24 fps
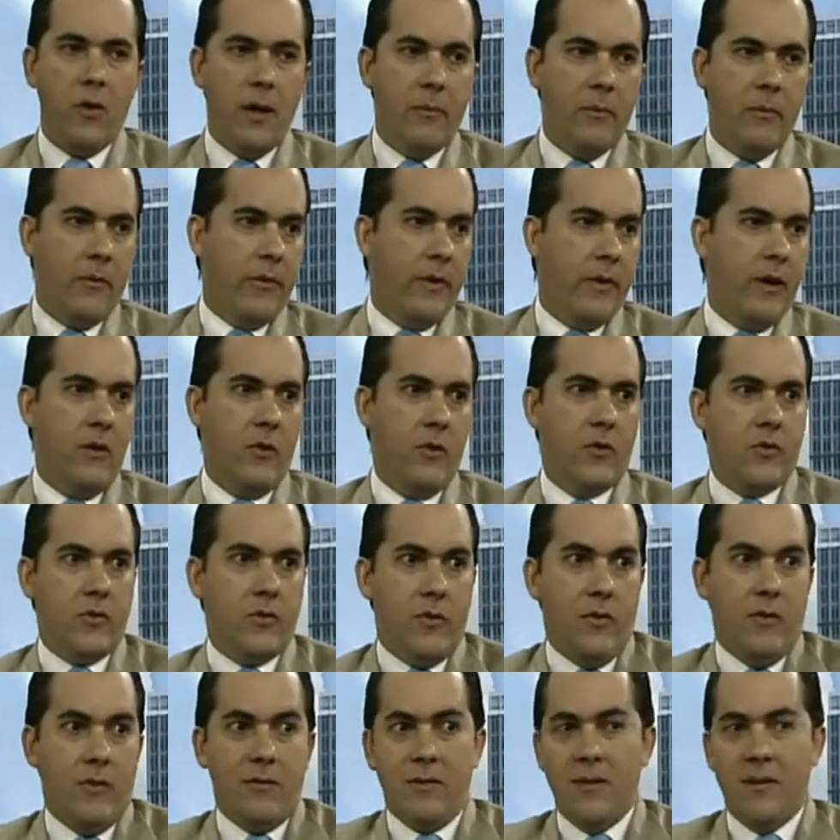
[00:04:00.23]
las modelos
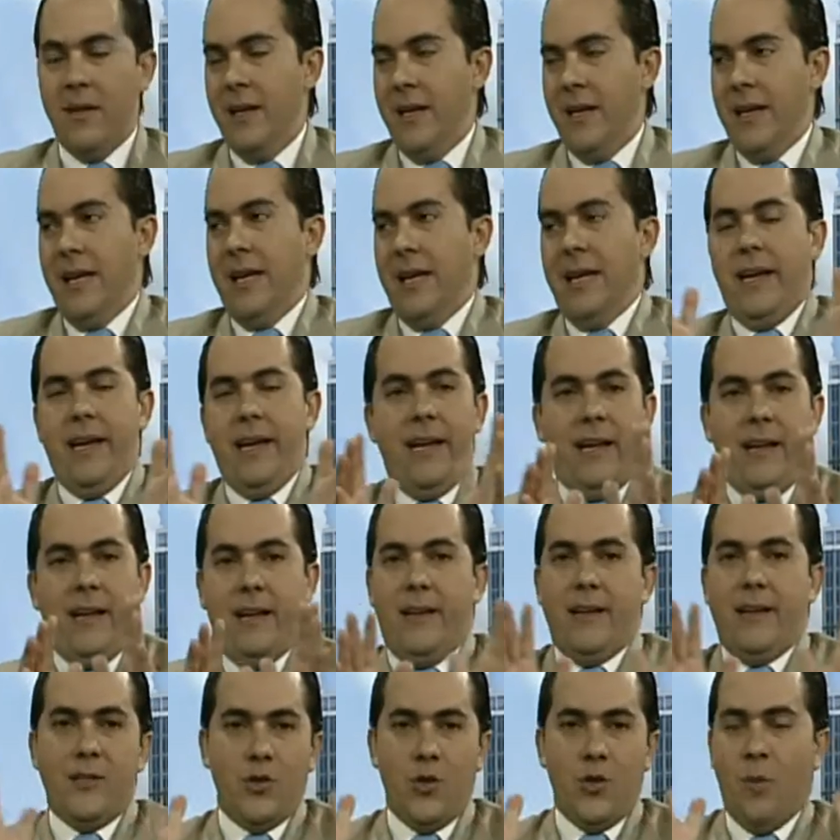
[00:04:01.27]
son
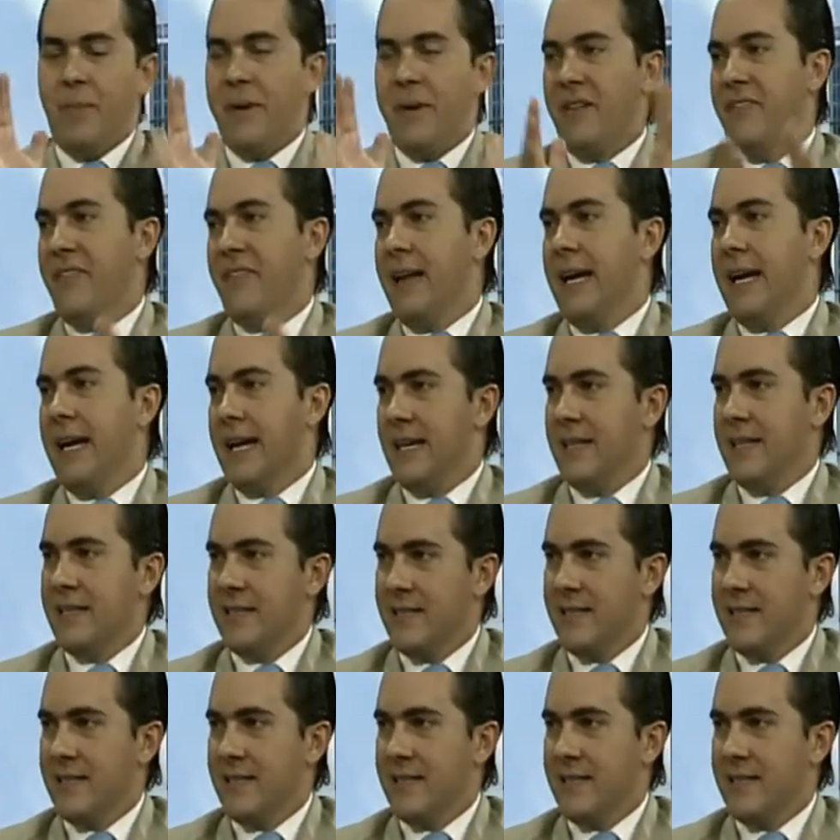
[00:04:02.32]
eh, súper flacas.